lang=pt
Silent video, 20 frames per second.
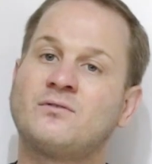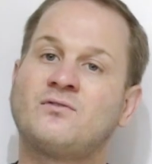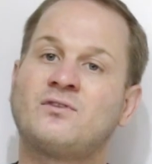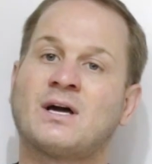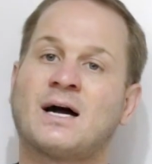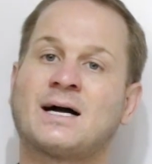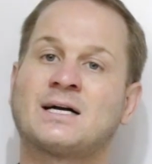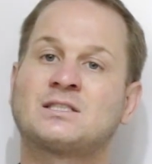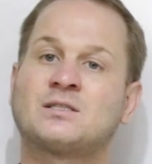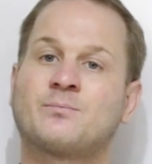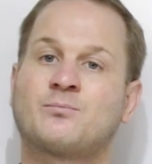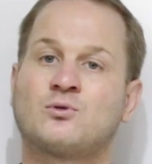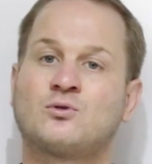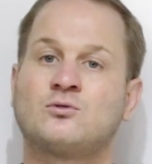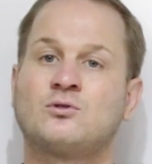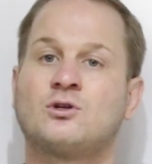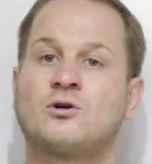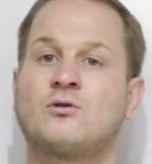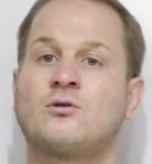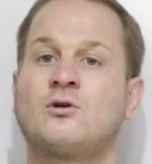que viaja por
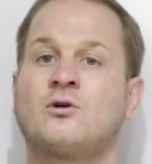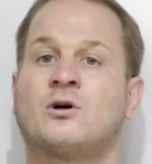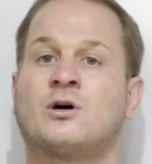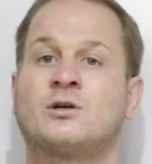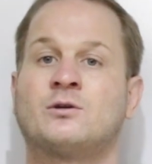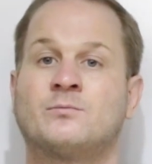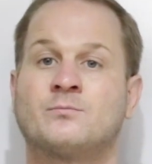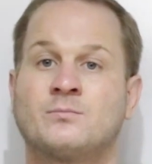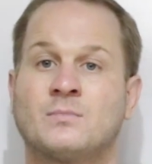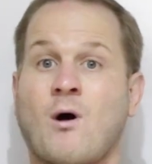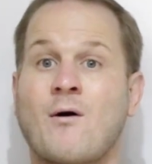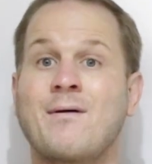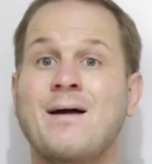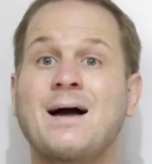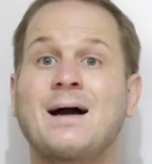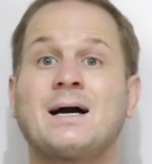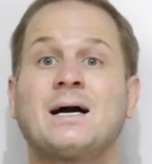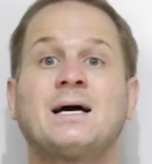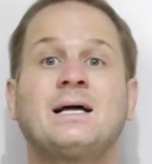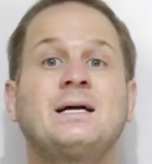um neurônio. Qual
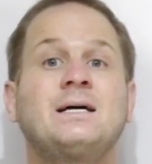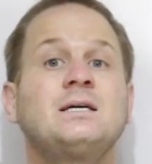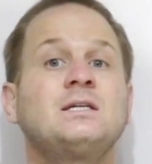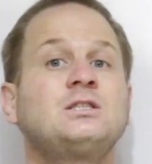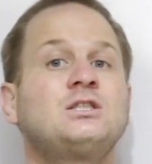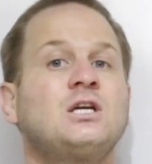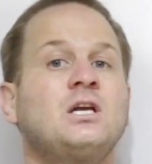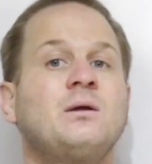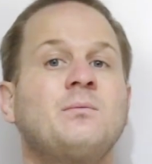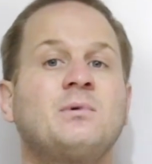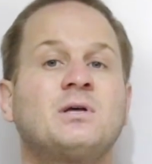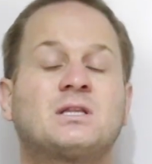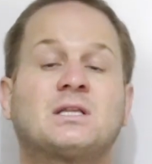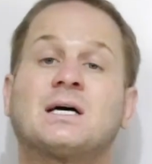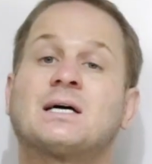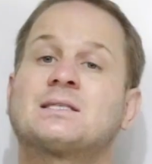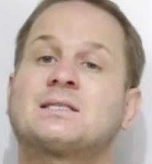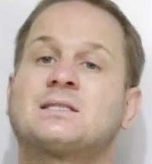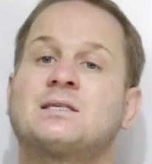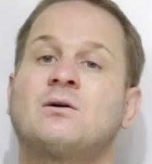é a grande
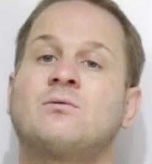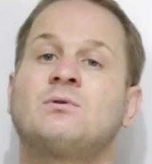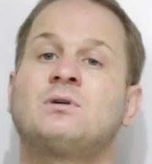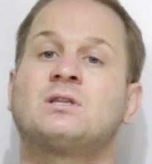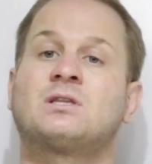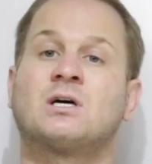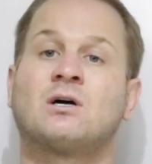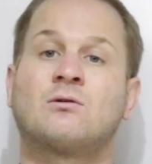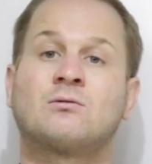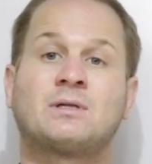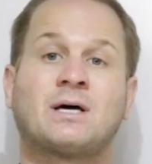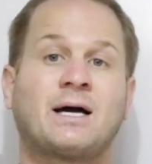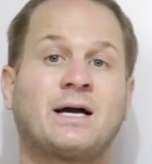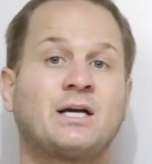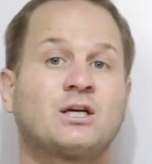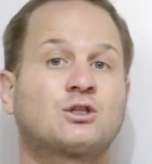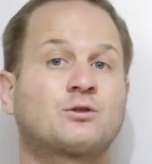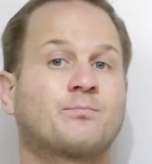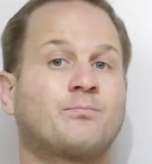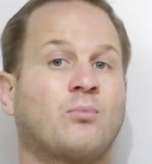limitação então da
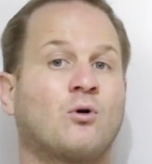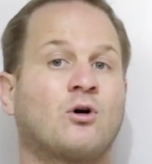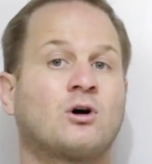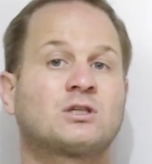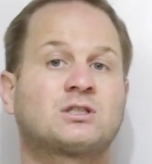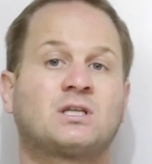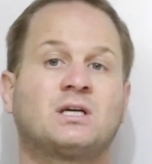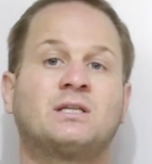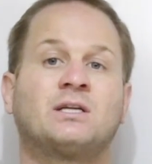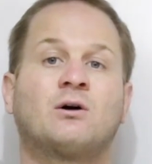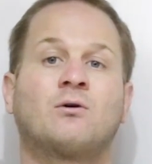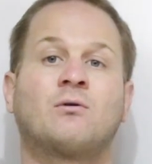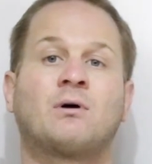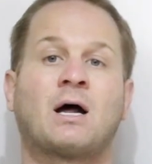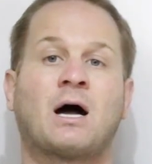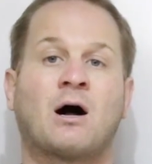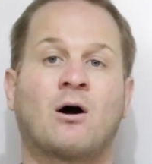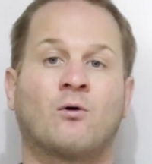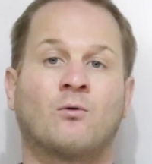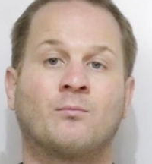resposta
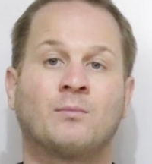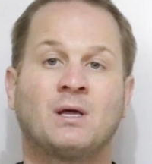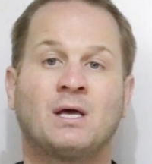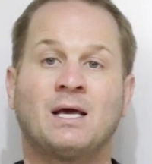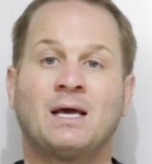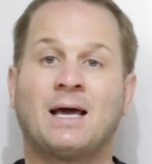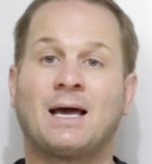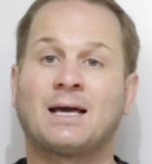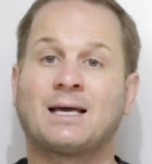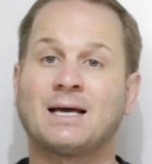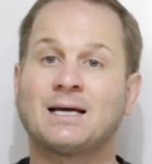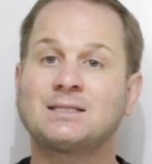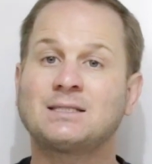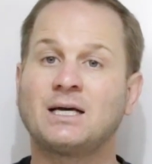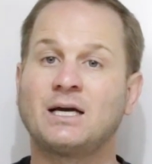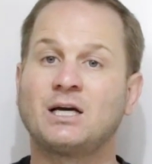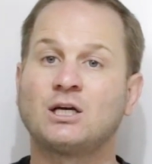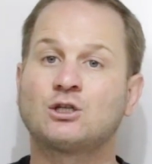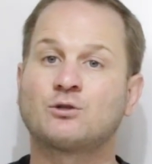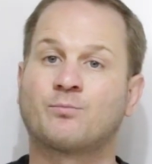neural? É que
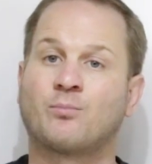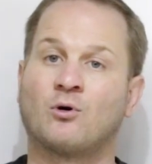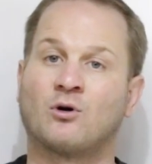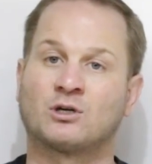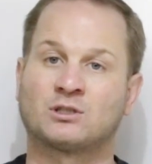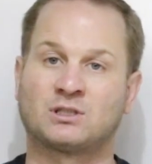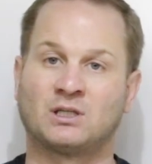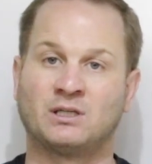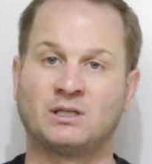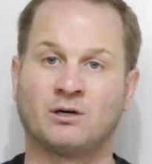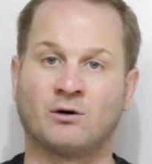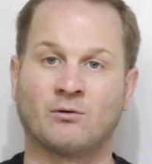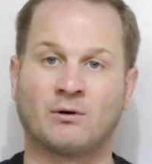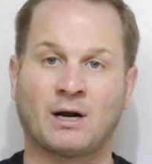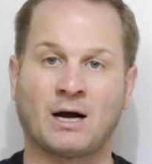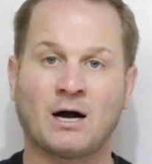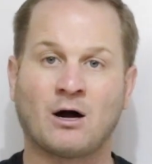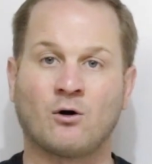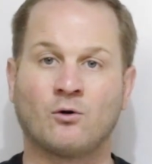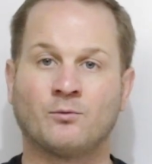essa resposta
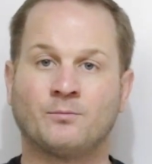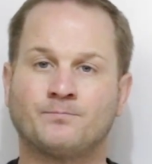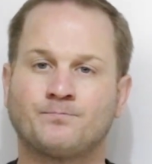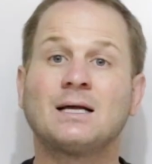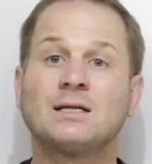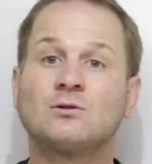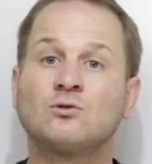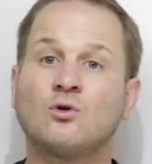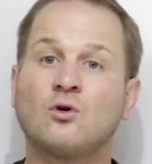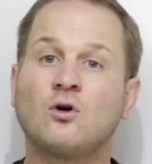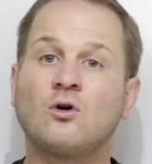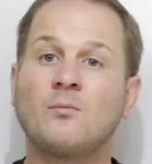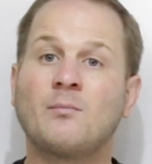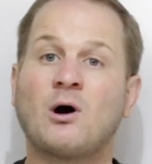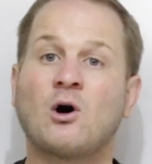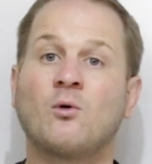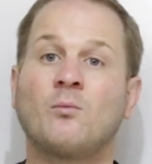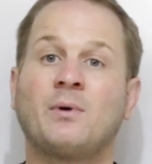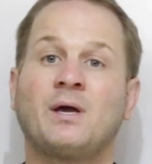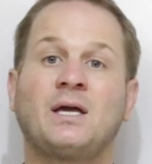neural, ela
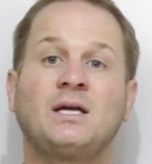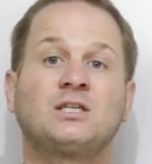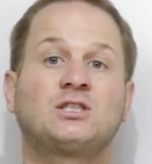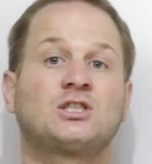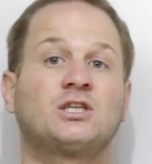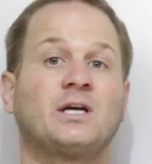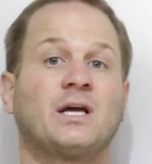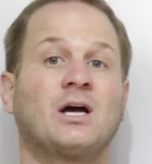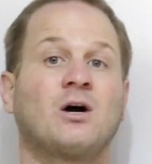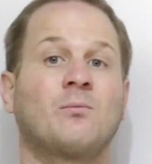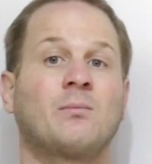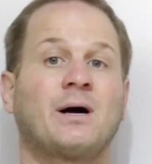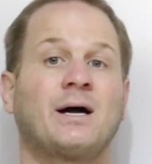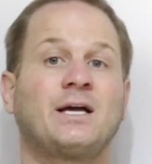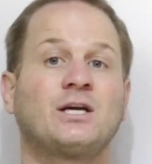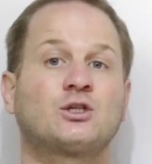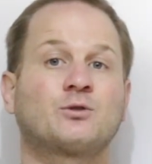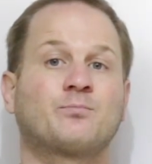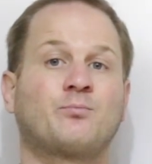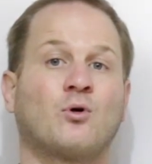normalmente é uma
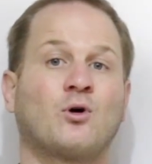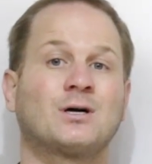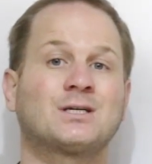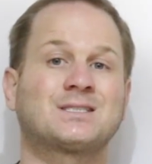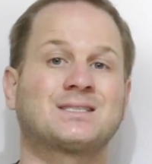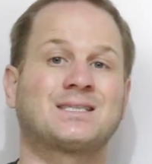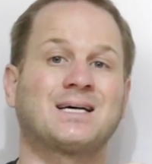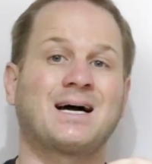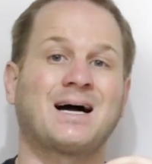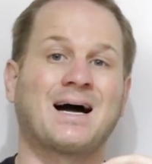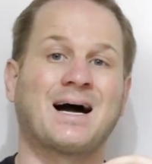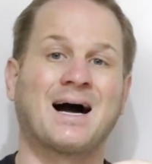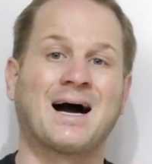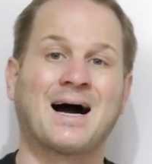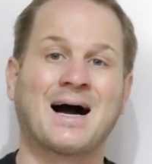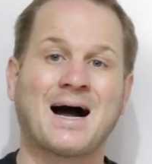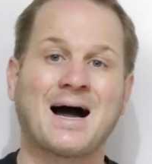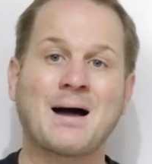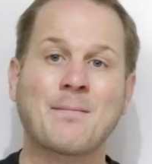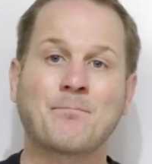resposta
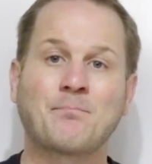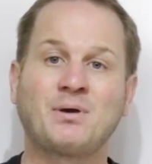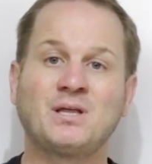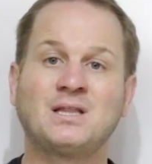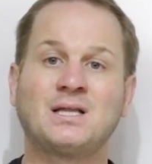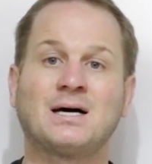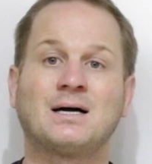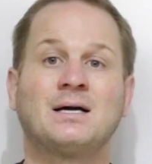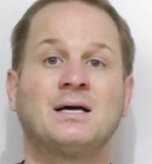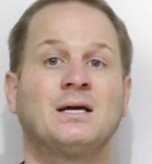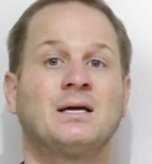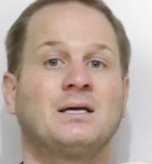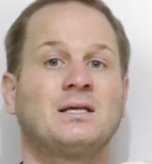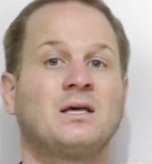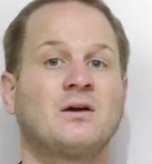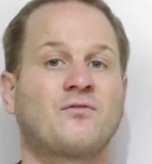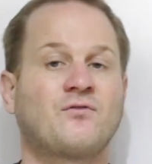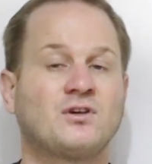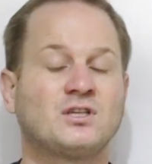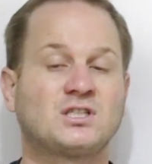rápida
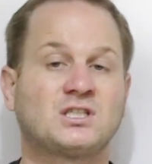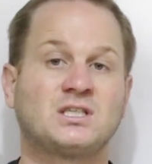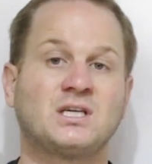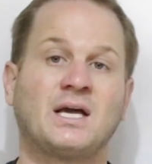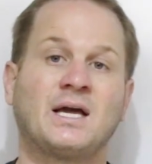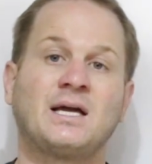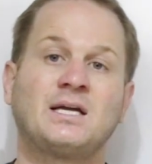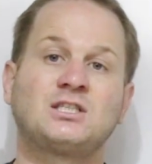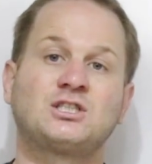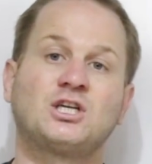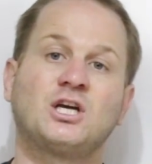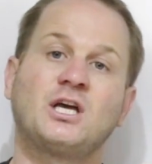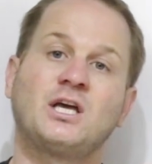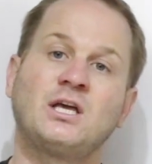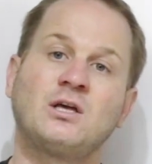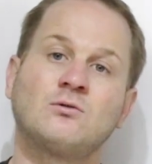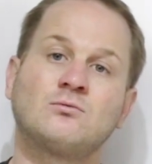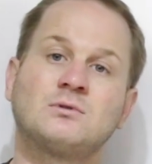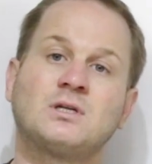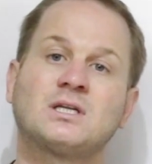e eficiente
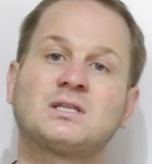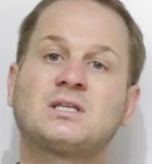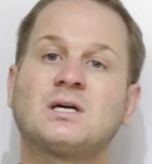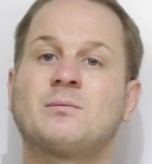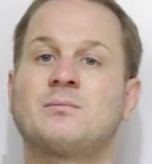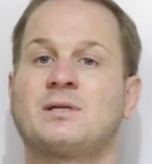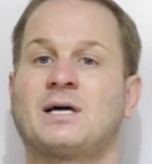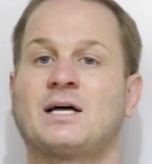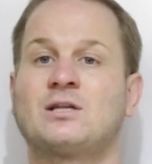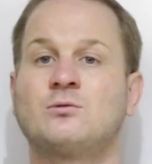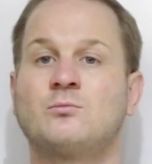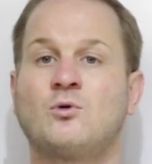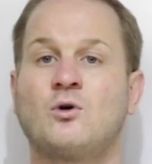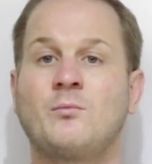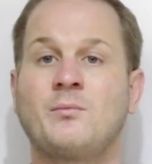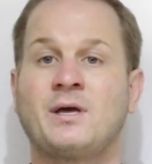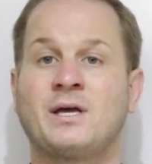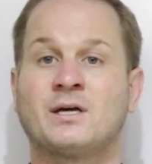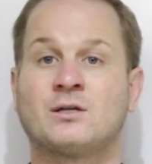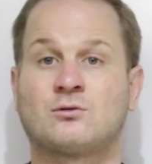em um determinado
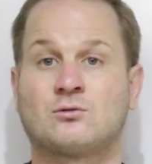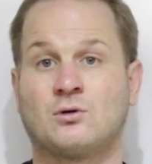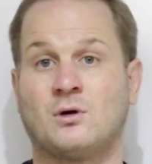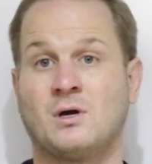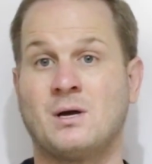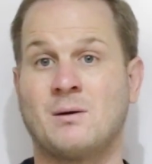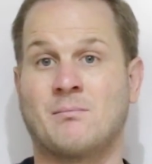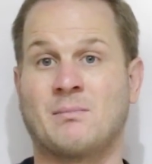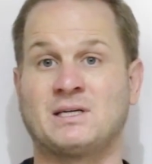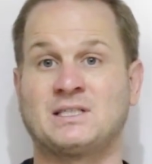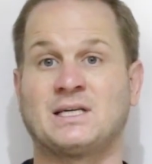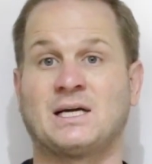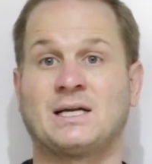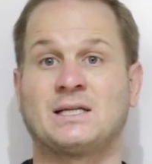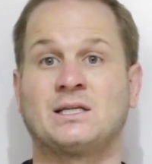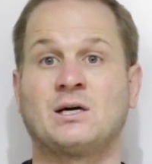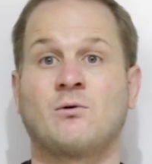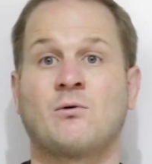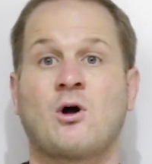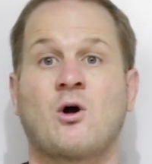momento, mas
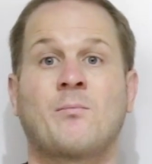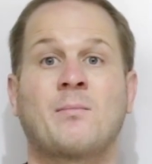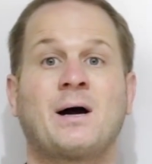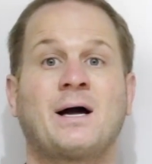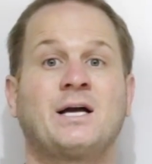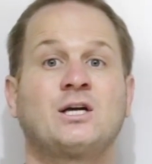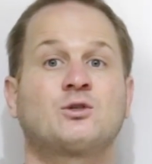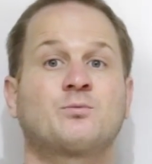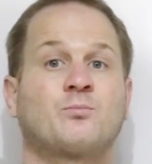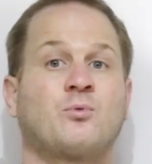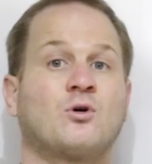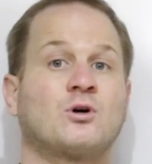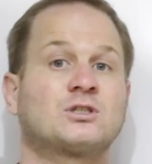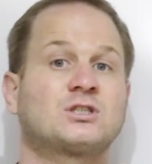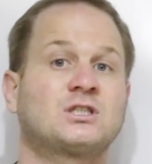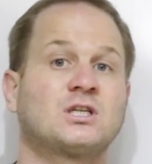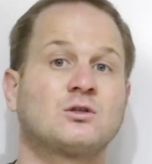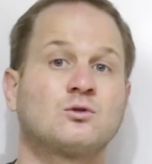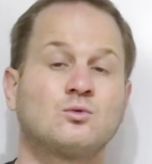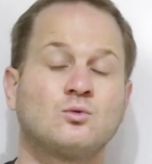ela não é uma
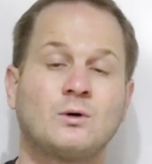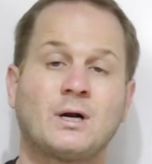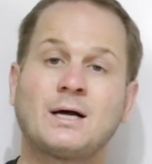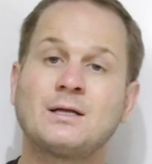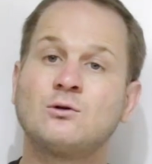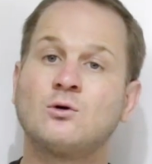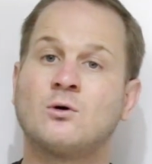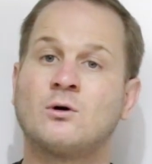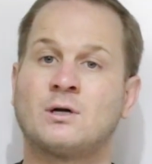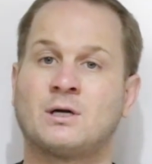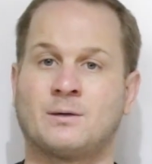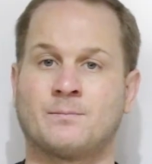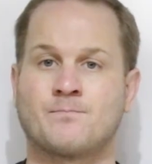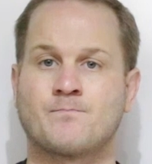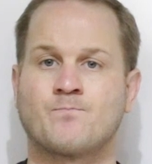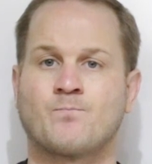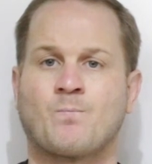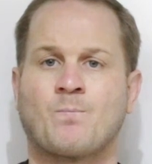resposta duradoura.